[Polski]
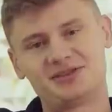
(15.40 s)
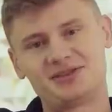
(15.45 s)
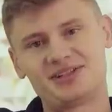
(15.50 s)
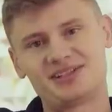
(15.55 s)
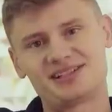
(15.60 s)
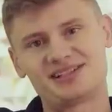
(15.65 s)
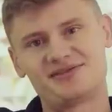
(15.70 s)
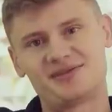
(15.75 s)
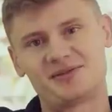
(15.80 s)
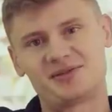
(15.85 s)
To
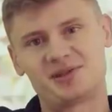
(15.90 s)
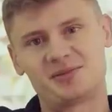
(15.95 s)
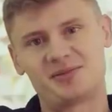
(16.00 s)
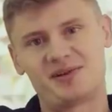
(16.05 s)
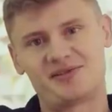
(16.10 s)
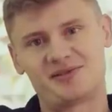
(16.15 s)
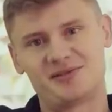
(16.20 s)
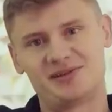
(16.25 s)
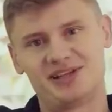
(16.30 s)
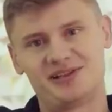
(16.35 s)
nazywam się
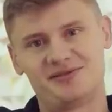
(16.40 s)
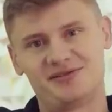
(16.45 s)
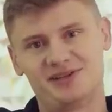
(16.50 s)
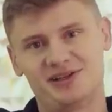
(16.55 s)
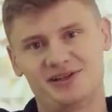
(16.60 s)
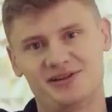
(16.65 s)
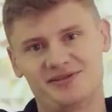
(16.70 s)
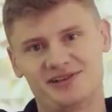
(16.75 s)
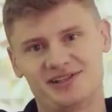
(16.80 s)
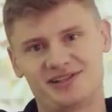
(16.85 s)
Paweł
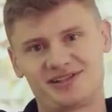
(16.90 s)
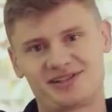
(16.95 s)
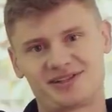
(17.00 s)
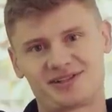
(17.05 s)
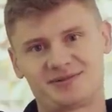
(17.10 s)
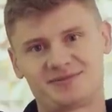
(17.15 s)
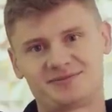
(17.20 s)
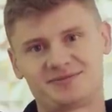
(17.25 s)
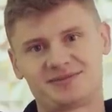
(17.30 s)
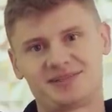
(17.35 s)
Dawidowicz.
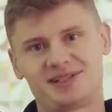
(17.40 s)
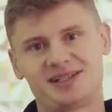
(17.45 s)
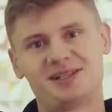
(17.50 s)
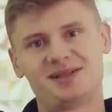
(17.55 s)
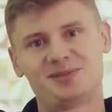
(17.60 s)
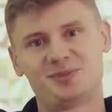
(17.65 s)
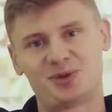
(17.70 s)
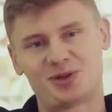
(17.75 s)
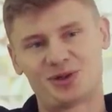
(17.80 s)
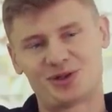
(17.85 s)

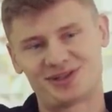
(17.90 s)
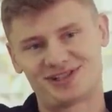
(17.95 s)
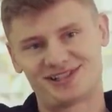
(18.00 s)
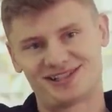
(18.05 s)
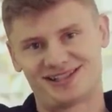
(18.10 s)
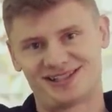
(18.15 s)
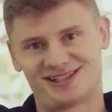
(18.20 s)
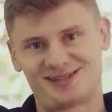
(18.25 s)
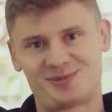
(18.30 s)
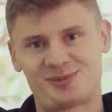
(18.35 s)

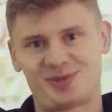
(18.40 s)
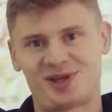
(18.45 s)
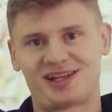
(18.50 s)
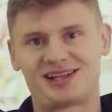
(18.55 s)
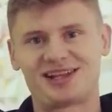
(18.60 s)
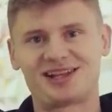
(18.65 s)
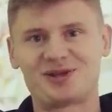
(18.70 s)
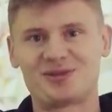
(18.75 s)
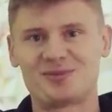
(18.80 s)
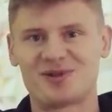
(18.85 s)
Pochodzę z
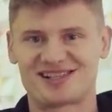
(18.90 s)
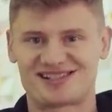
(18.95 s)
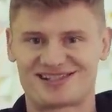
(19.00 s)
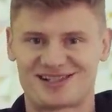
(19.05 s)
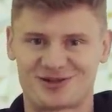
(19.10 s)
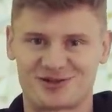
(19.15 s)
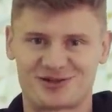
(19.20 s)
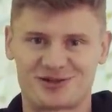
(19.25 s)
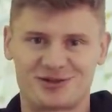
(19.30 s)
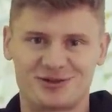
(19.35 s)
pięknego
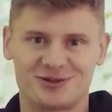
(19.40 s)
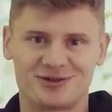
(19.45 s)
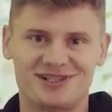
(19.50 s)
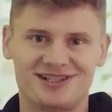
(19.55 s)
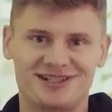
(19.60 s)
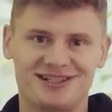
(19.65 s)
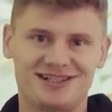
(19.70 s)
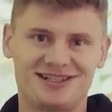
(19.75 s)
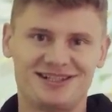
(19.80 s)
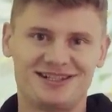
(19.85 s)
miasta
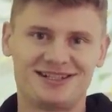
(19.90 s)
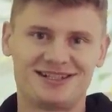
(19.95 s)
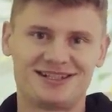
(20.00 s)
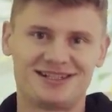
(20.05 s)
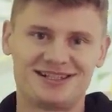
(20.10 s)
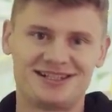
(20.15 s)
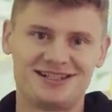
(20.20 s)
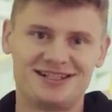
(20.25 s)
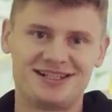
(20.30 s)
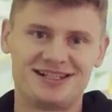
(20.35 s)
Ostrudy.
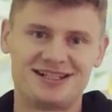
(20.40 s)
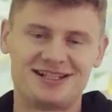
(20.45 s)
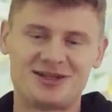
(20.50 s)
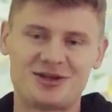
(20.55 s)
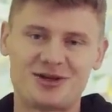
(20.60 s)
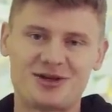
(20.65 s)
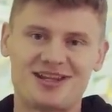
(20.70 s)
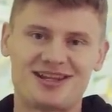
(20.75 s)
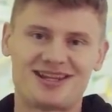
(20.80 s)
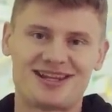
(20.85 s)

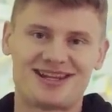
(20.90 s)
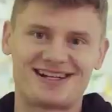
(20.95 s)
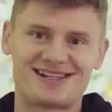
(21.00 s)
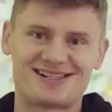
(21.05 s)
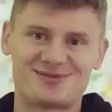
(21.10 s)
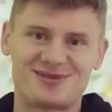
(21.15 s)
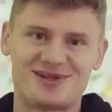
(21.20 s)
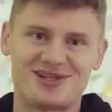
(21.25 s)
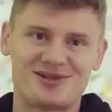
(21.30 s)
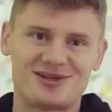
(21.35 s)
No i
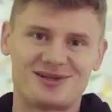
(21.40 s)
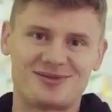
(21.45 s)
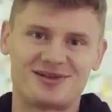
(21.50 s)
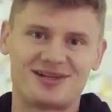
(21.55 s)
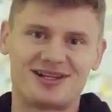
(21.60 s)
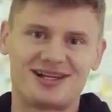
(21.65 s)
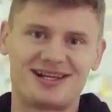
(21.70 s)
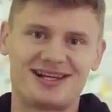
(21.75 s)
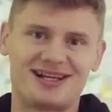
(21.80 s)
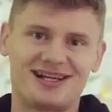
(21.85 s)
teraz zmieniłem
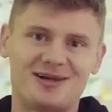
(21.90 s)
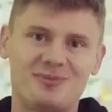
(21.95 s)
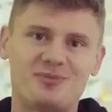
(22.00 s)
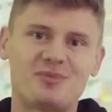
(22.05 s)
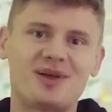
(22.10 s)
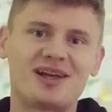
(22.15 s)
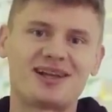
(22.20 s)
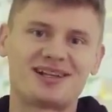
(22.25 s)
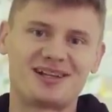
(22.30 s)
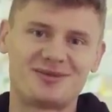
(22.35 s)
na
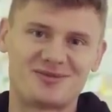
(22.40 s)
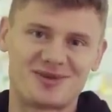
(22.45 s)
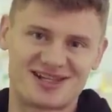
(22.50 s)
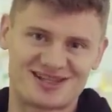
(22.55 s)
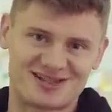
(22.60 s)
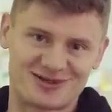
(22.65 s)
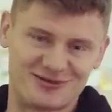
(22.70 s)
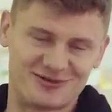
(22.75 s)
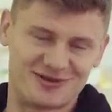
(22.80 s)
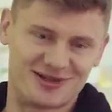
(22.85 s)
piękne
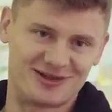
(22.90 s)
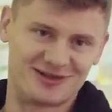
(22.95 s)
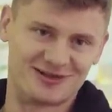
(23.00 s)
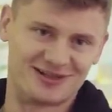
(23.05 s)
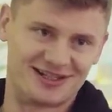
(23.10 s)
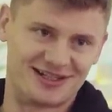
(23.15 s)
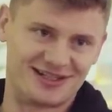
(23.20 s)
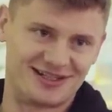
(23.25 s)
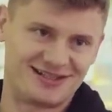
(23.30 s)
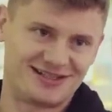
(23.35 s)
miasto
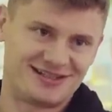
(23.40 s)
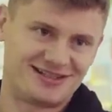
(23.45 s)
Weronę.